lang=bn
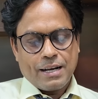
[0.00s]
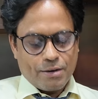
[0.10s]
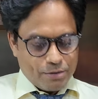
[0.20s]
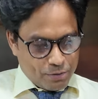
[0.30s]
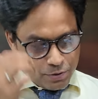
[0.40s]

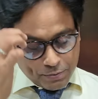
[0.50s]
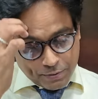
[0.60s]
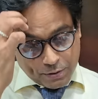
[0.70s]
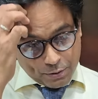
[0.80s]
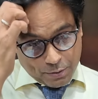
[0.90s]
কারণ ঘুরে
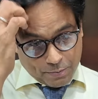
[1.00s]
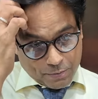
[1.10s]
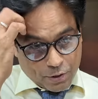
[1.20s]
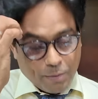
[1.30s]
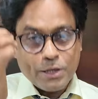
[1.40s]
ফিরে তো
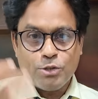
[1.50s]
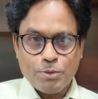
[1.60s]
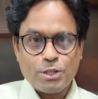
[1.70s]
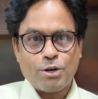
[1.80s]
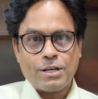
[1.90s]
সবারই
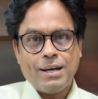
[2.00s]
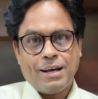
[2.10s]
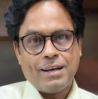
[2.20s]
চব্বিশ ঘন্টা